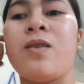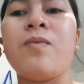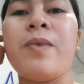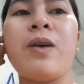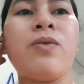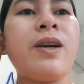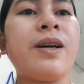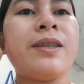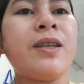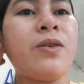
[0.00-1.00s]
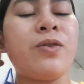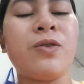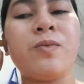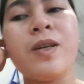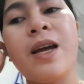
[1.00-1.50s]
Kung bago lang kayo sa
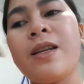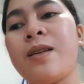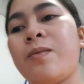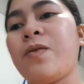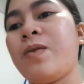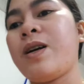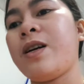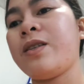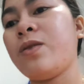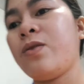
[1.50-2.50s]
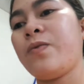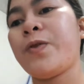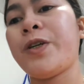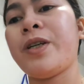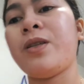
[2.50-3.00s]
YouTube channel ko guys, don't
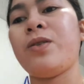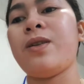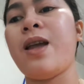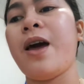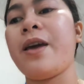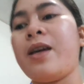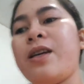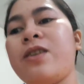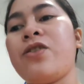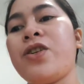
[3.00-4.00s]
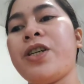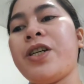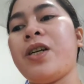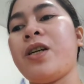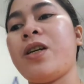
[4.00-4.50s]
forget to like and
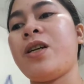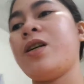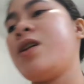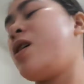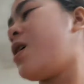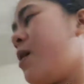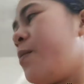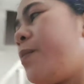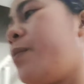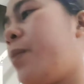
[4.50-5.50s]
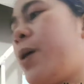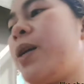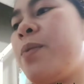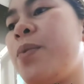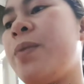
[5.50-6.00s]
share
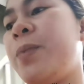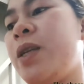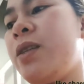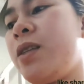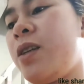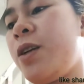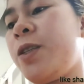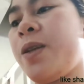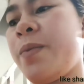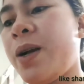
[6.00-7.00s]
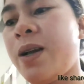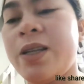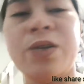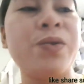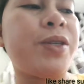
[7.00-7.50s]
para po updated kayo sa
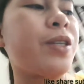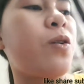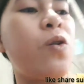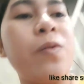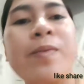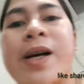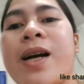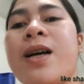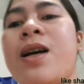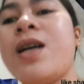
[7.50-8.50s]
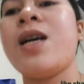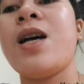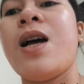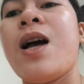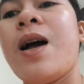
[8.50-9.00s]
mga news kong mga
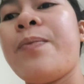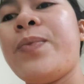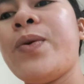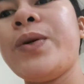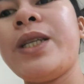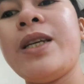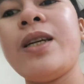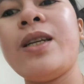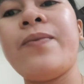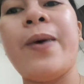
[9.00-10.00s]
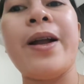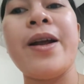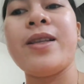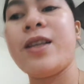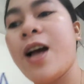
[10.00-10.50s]
uploaded
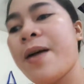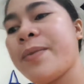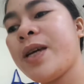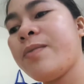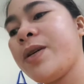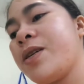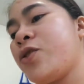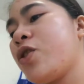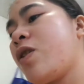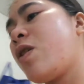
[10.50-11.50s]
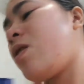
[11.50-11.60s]
para coming video.